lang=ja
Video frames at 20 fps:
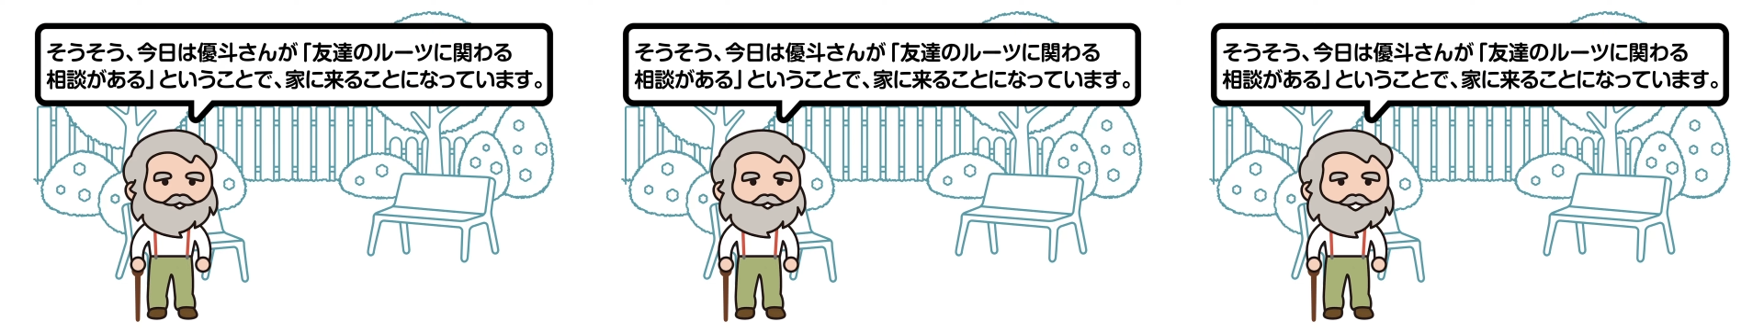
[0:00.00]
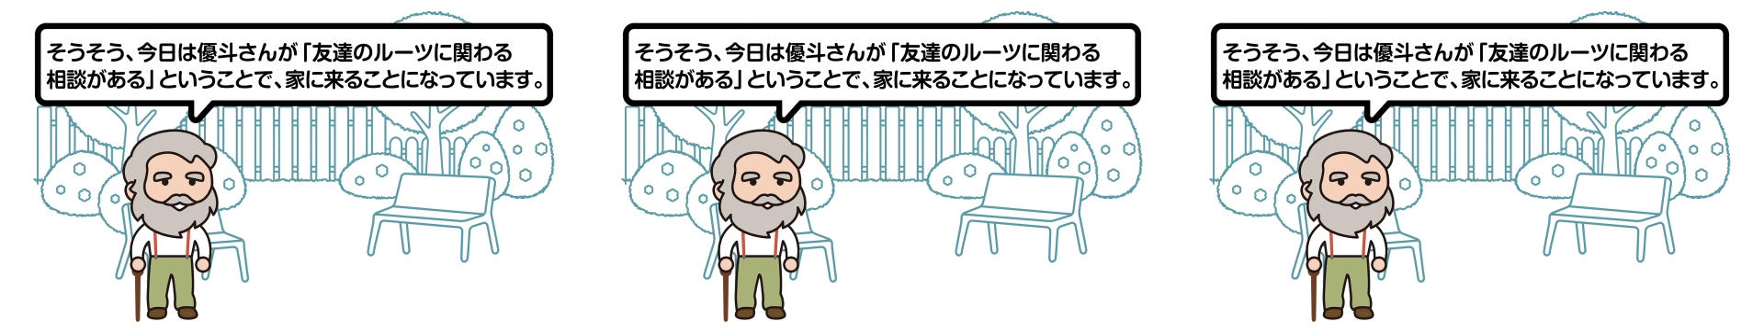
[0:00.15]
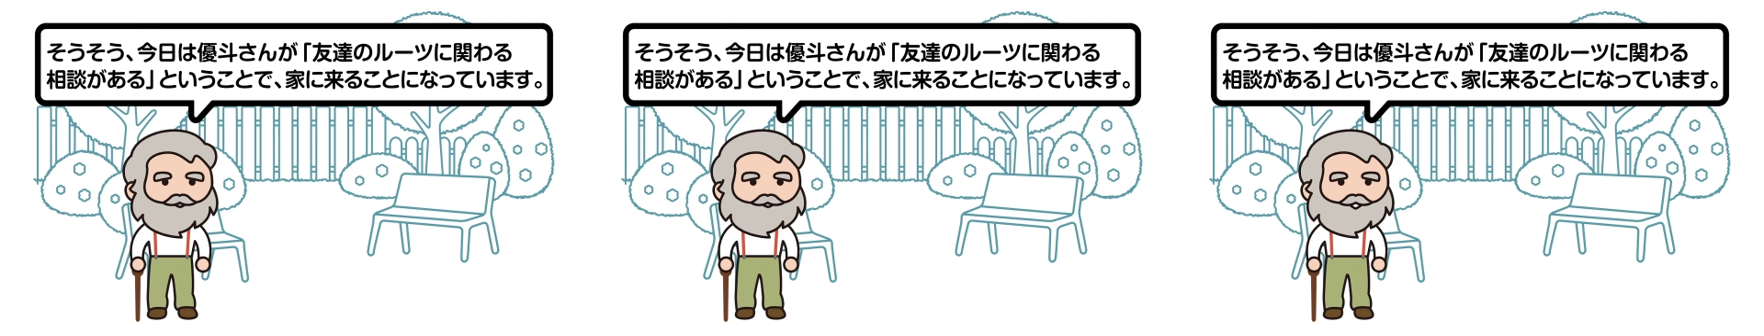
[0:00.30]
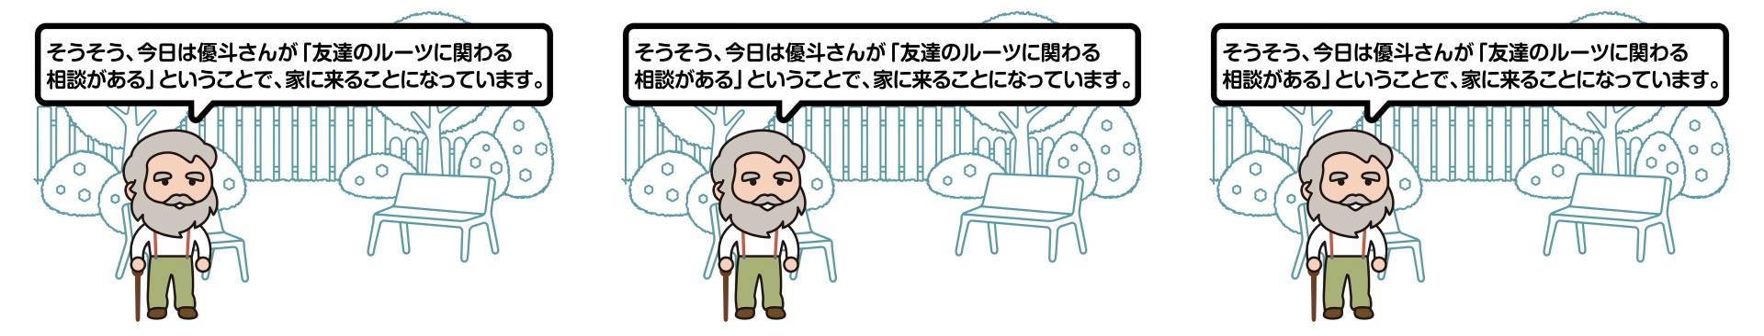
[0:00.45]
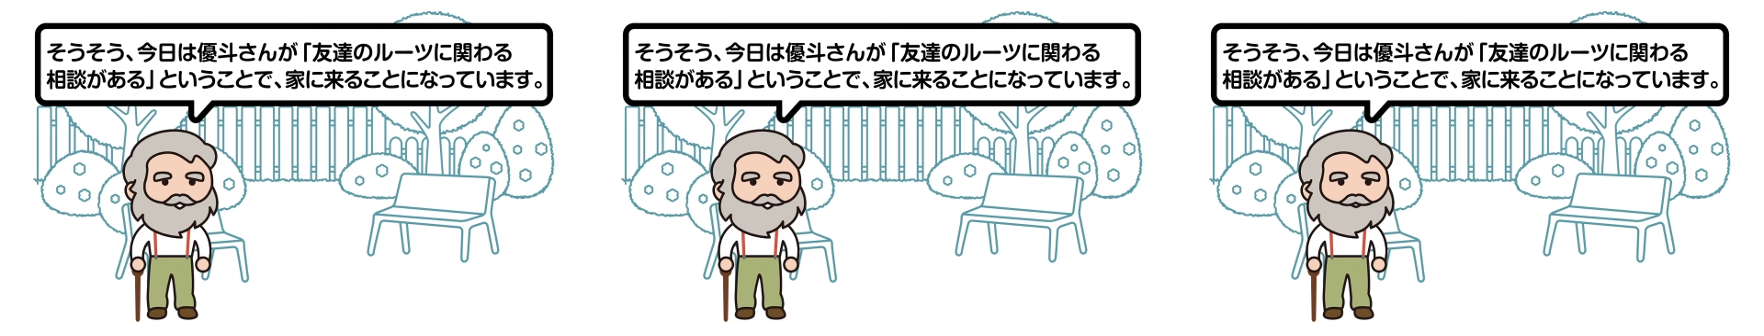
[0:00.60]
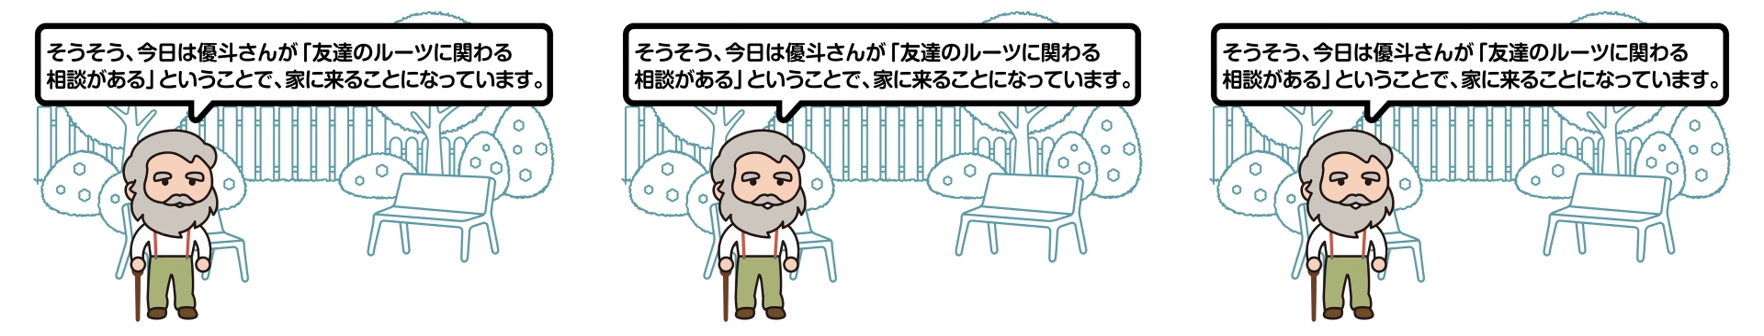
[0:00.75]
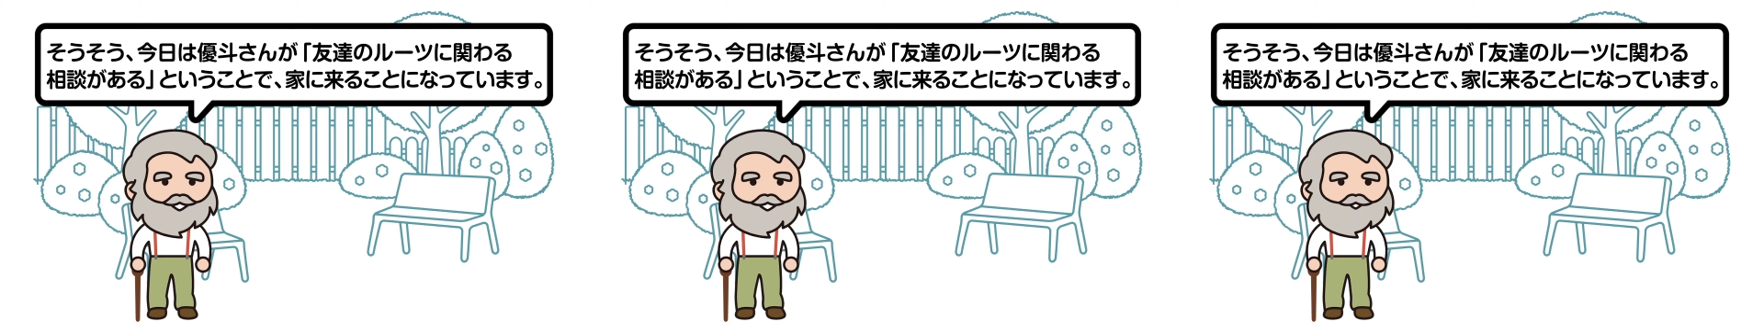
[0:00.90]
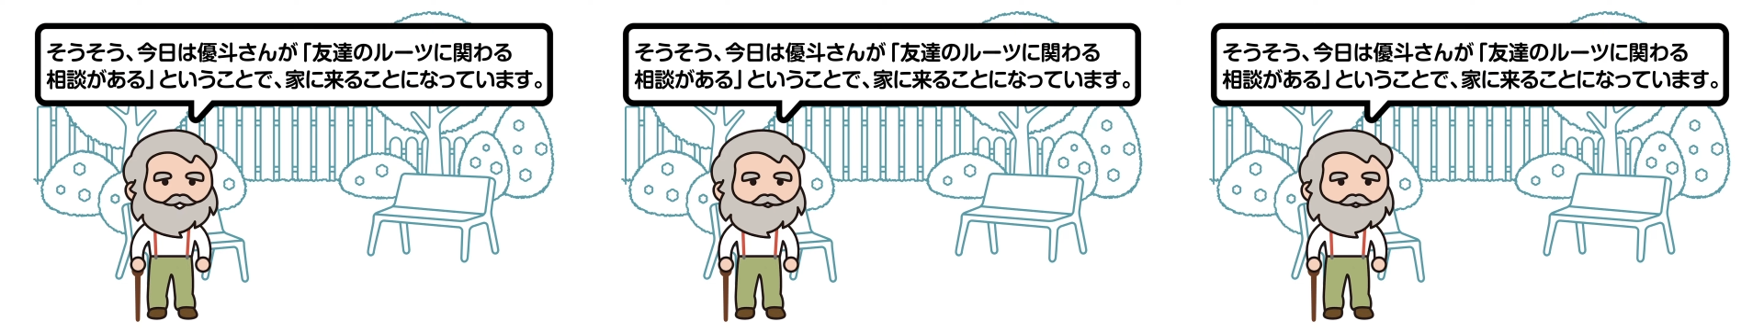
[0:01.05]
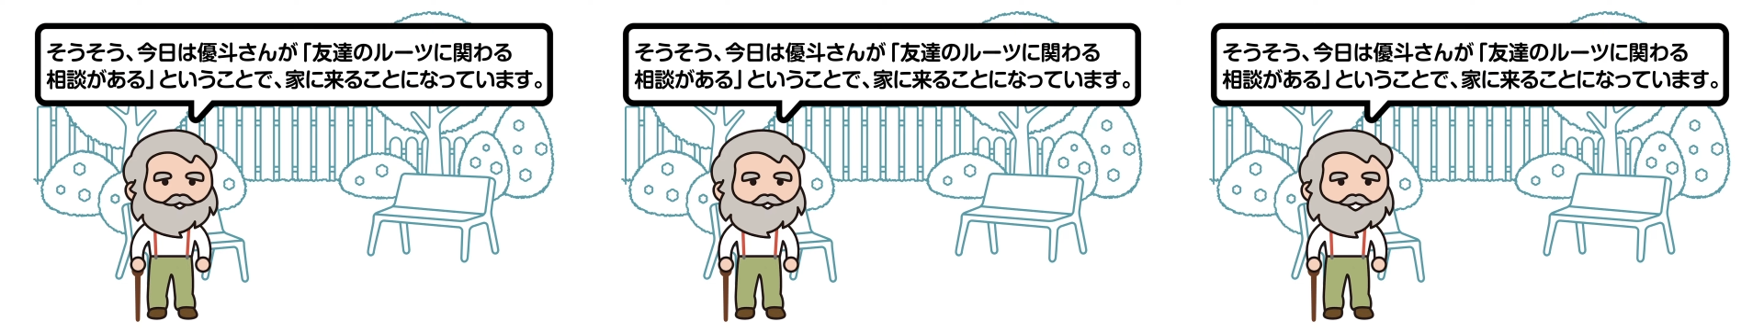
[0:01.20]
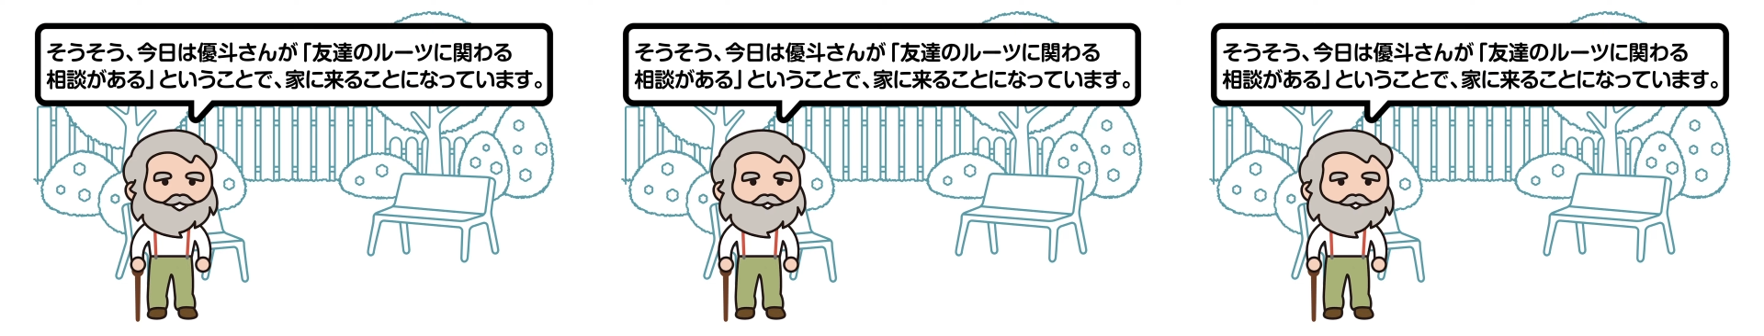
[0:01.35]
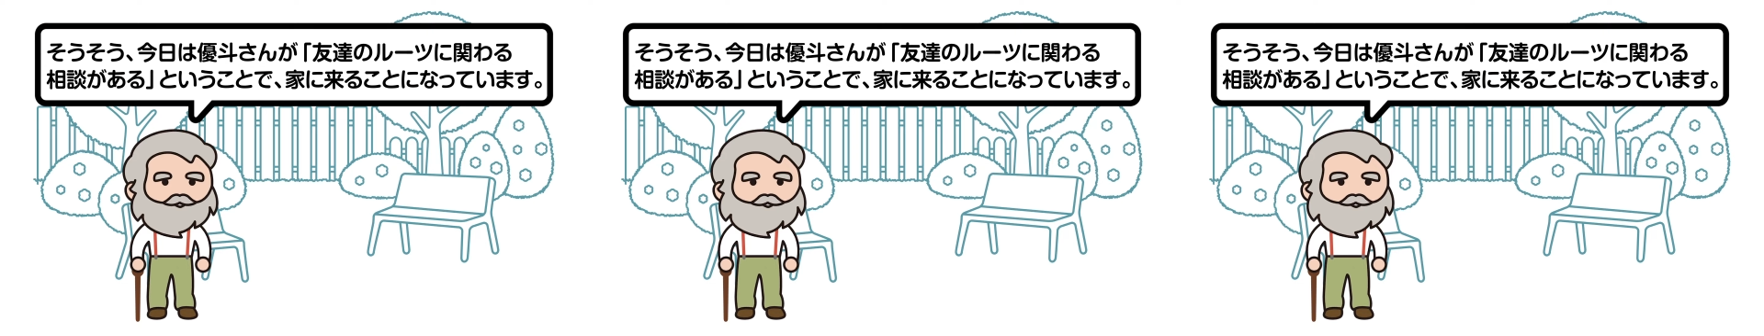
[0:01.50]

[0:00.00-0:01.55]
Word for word: うちに来ること